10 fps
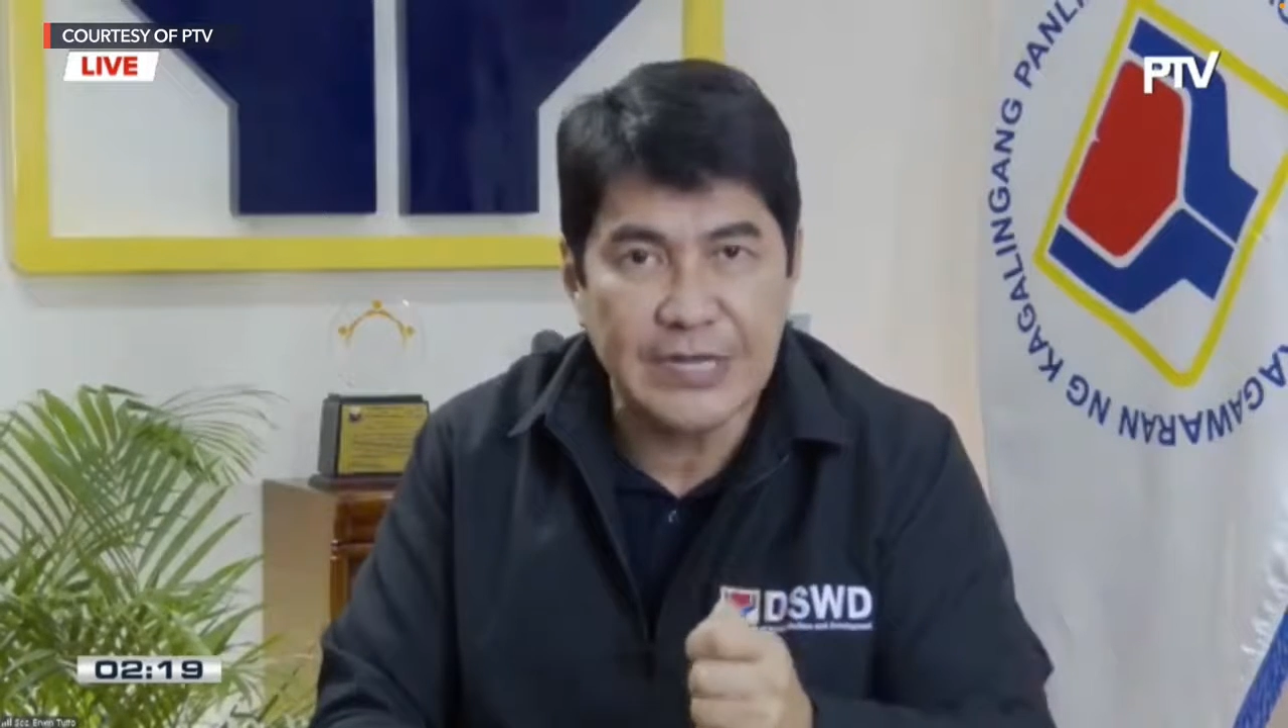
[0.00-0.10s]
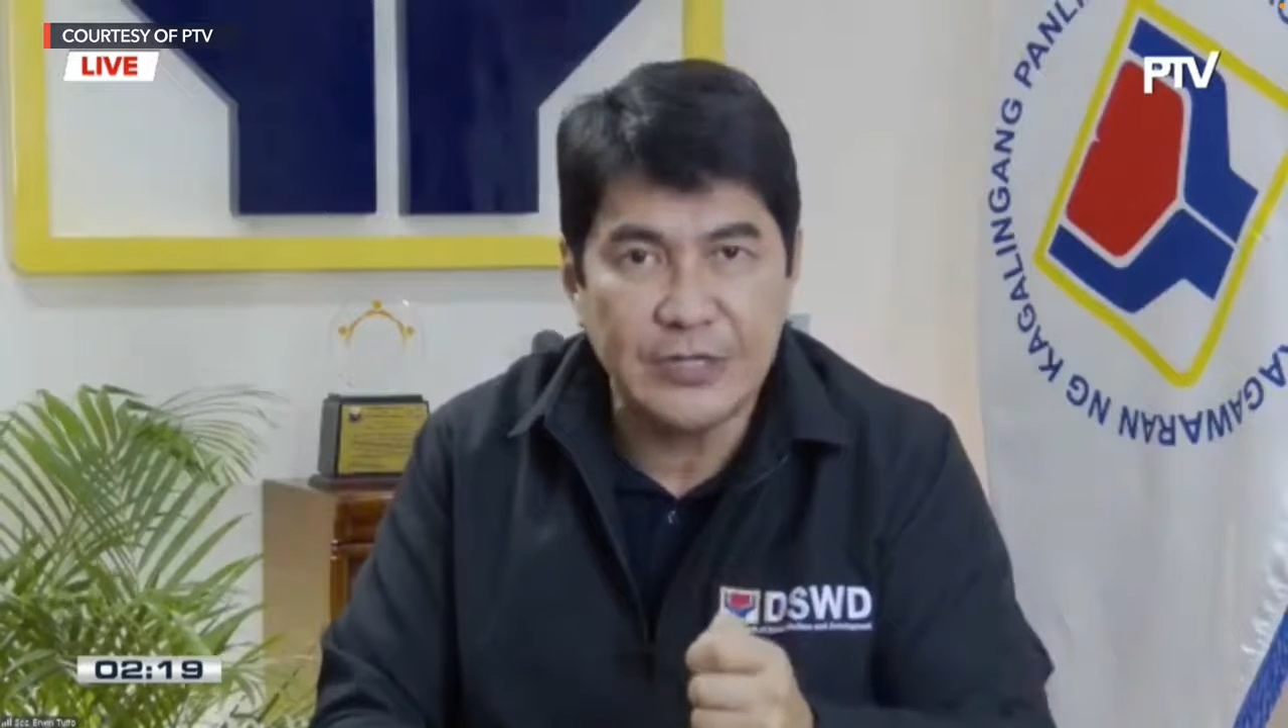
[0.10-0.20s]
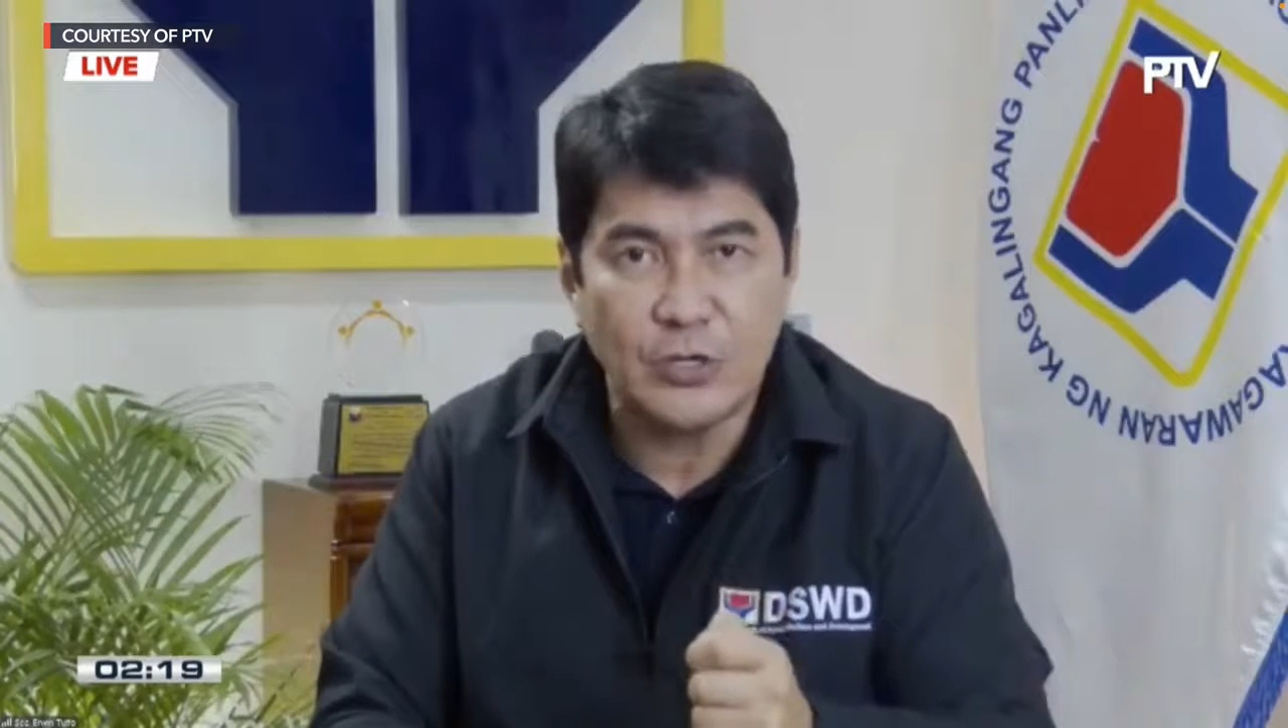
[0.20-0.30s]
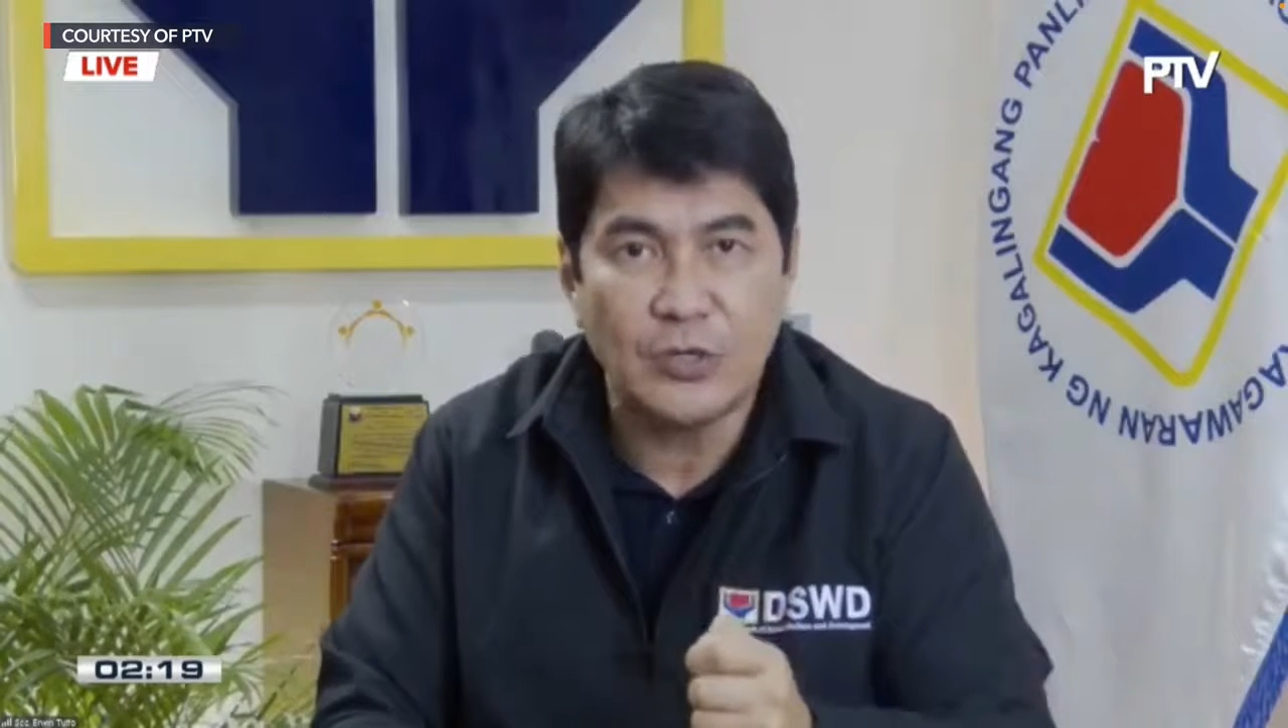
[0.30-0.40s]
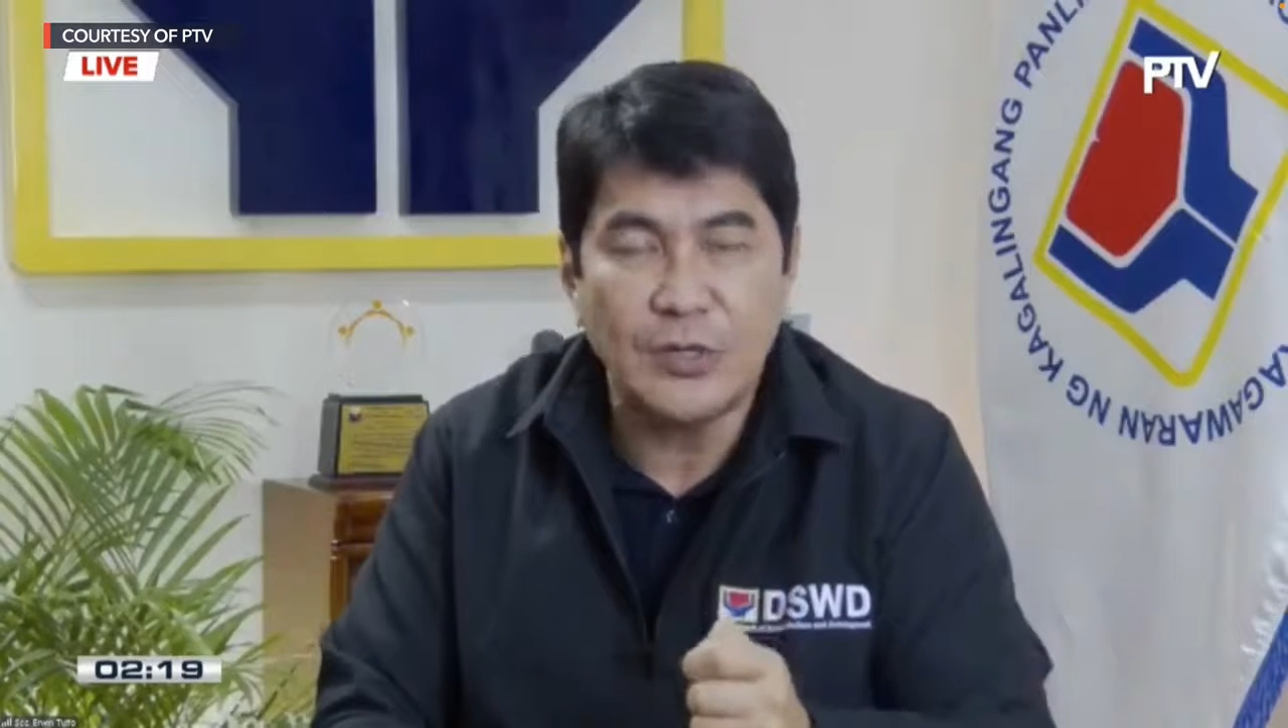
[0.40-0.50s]
sa
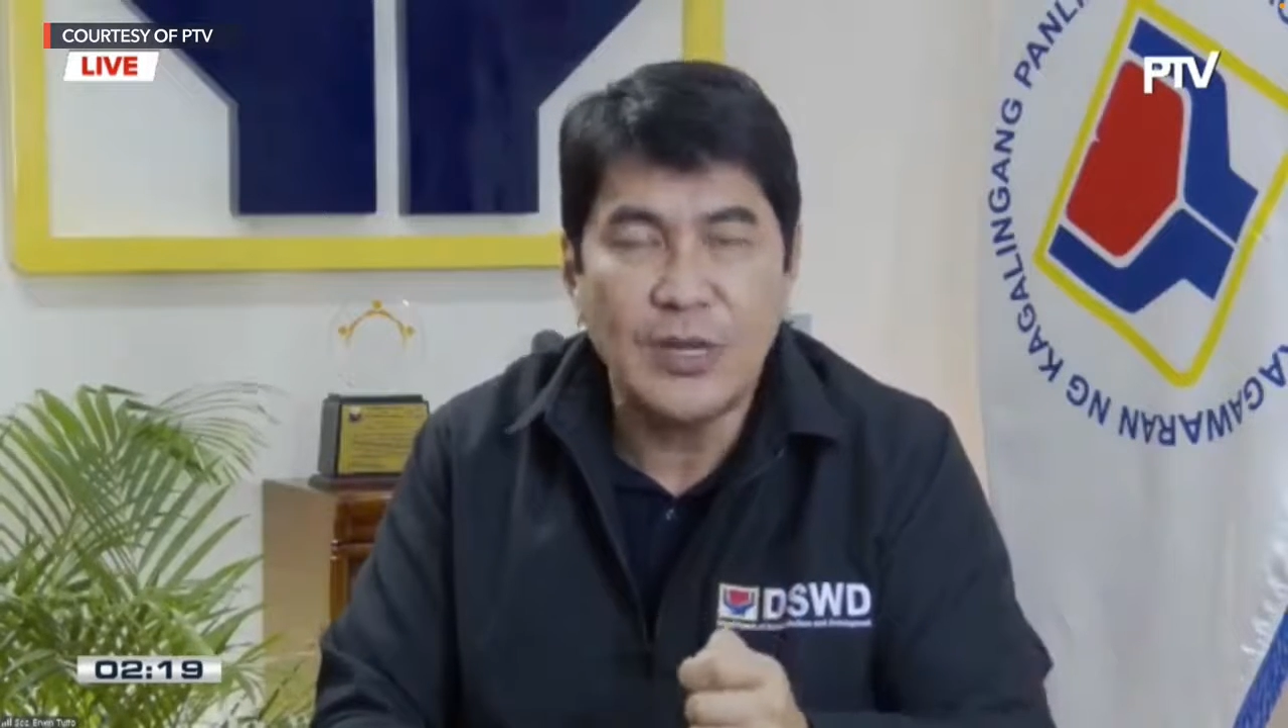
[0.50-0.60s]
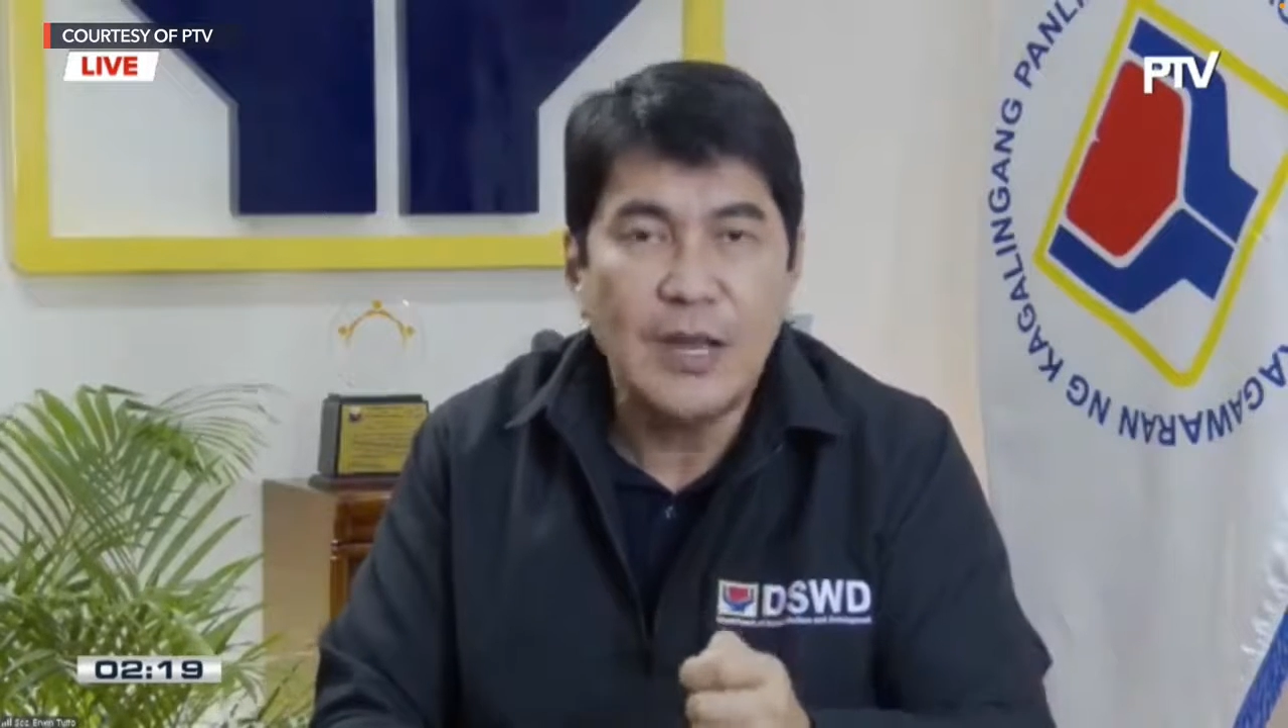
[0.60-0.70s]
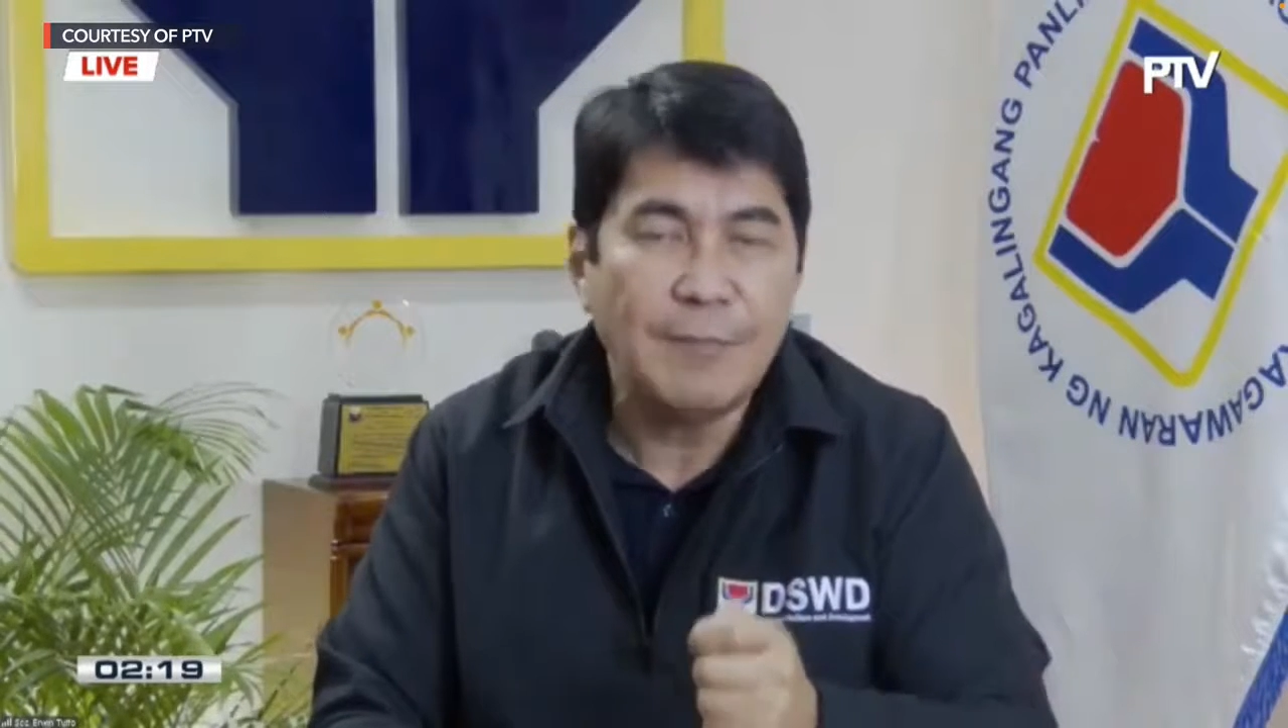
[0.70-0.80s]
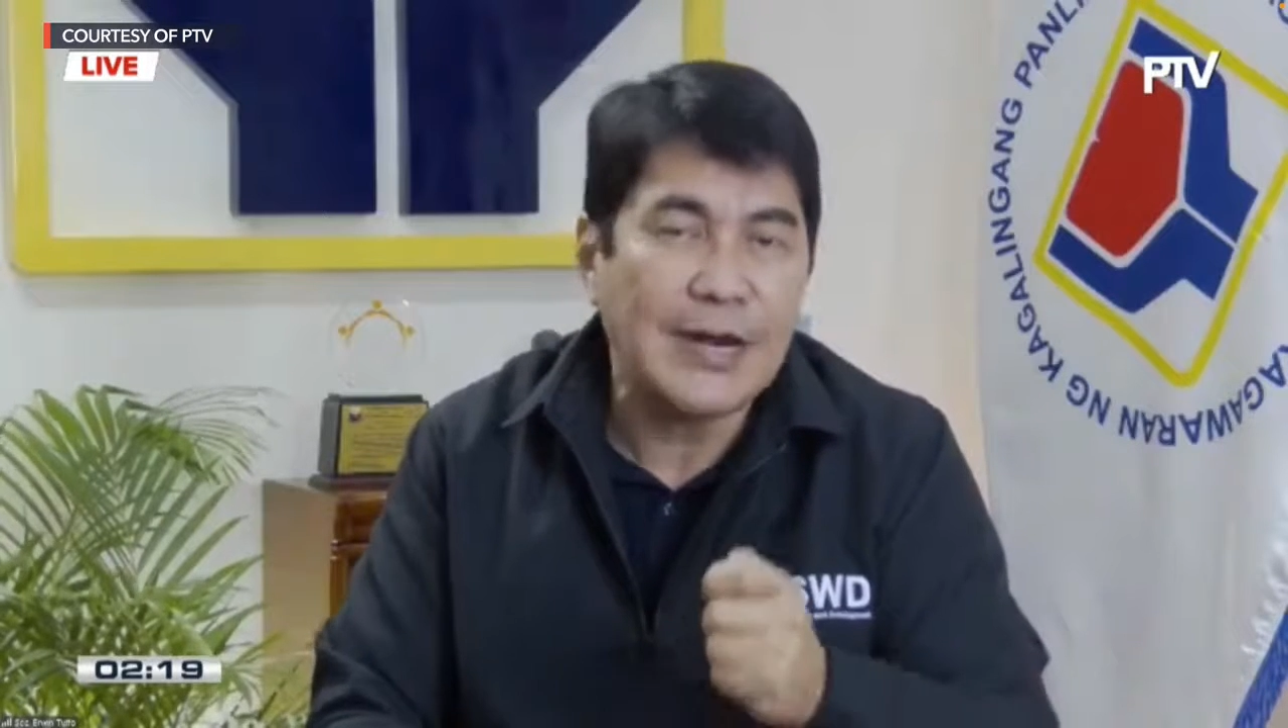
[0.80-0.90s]
inyo,